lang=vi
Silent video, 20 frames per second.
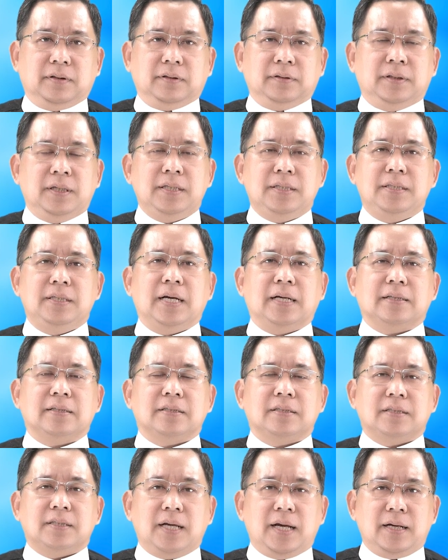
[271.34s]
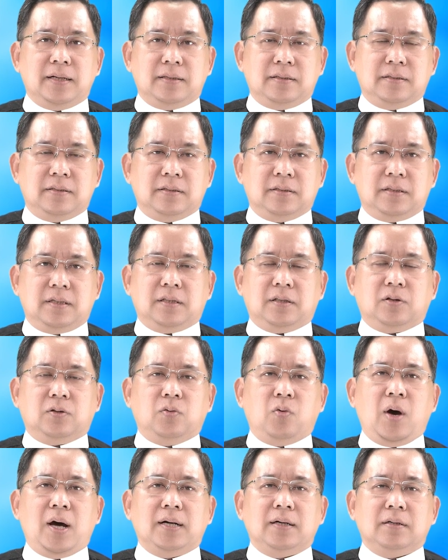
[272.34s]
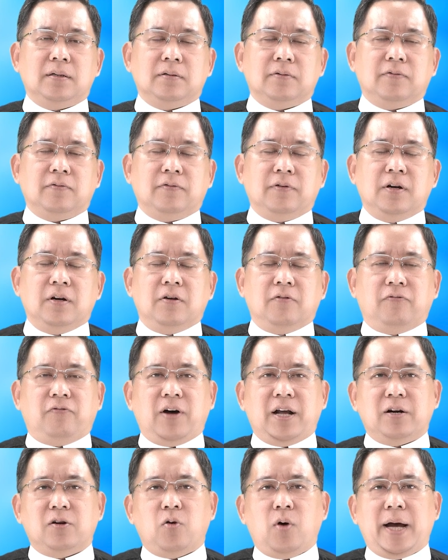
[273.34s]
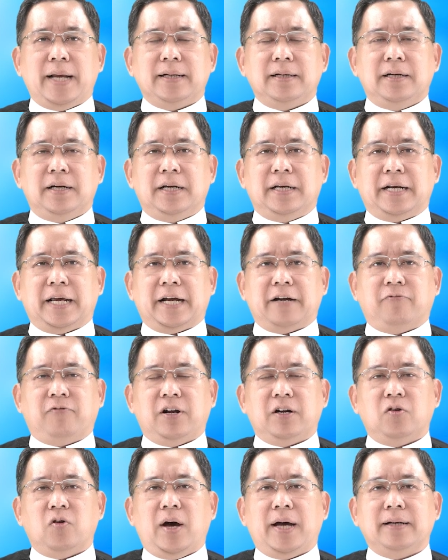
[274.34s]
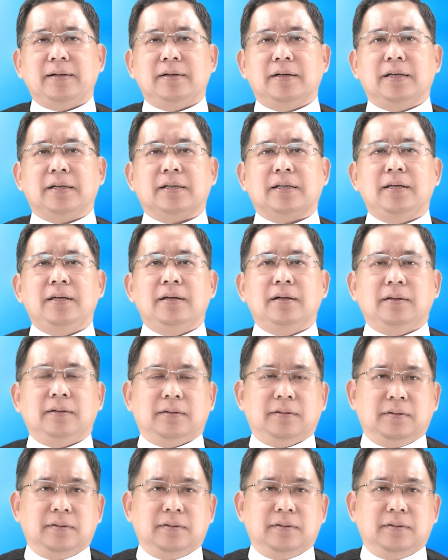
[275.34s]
thích nhận xét xích đoán phán đoán người này phán đoán người kia